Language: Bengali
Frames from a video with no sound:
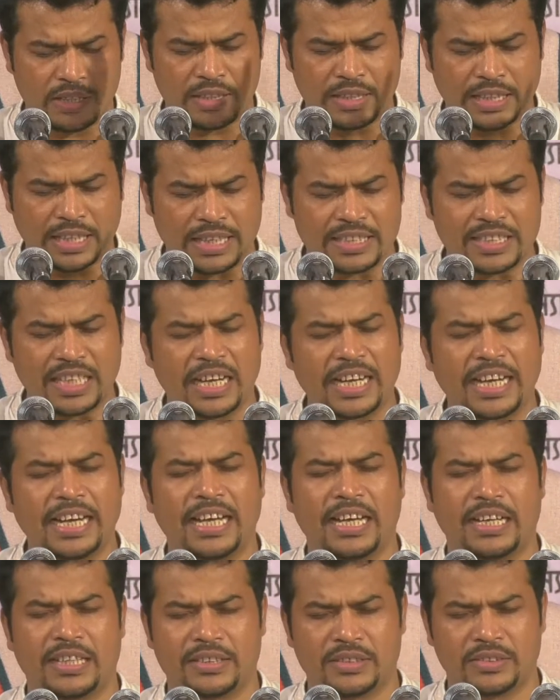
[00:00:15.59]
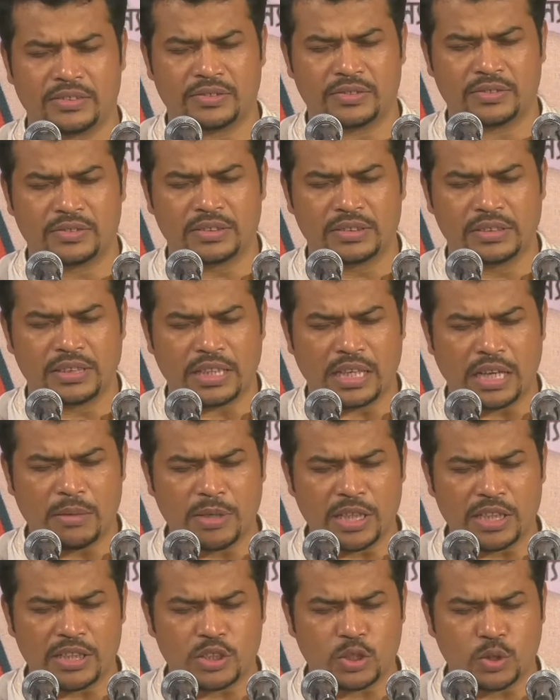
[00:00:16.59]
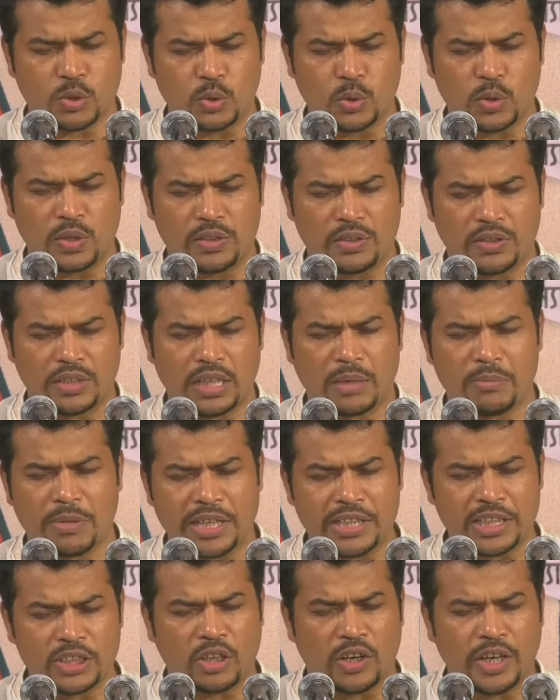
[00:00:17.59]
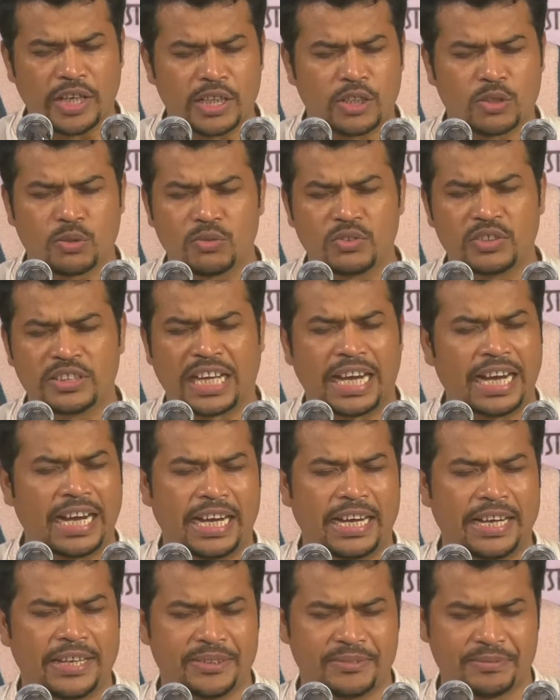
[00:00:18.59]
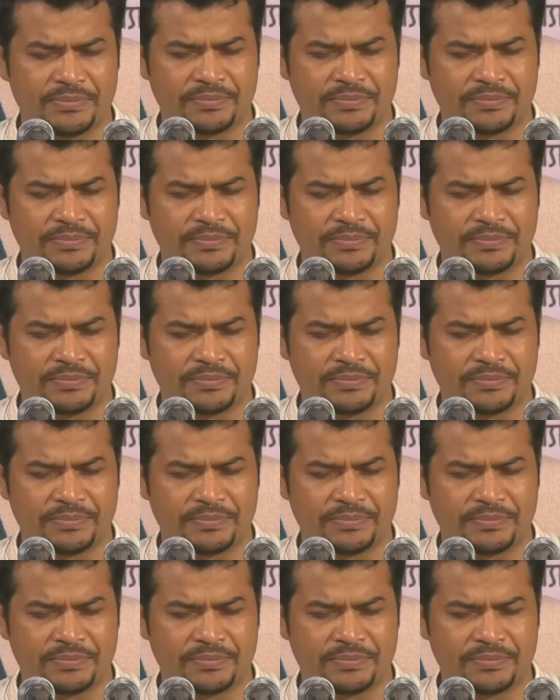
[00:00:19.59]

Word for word: তারা জানে না আমার রসুল আমার হৃদয়ের কোন জায়গায়